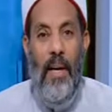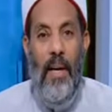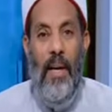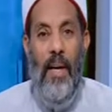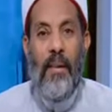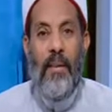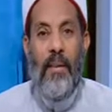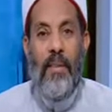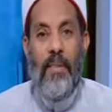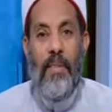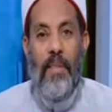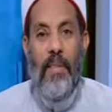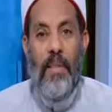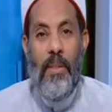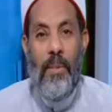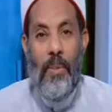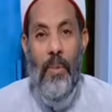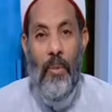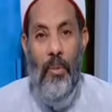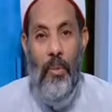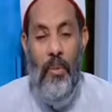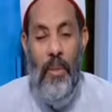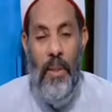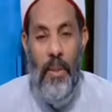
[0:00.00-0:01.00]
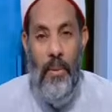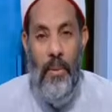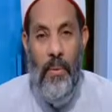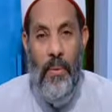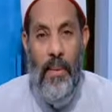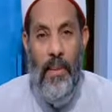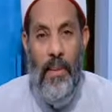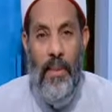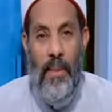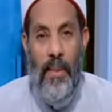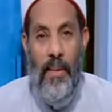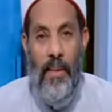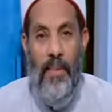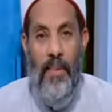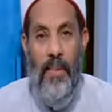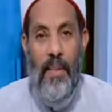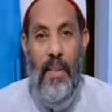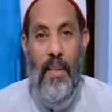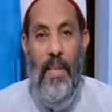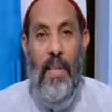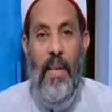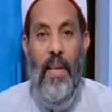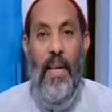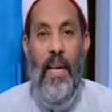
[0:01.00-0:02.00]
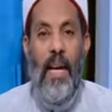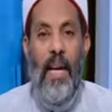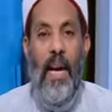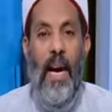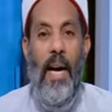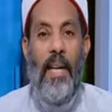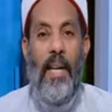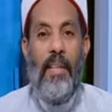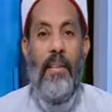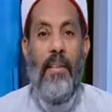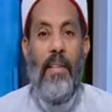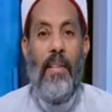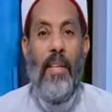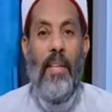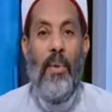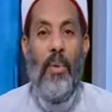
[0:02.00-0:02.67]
أرسل رسله للناس حتى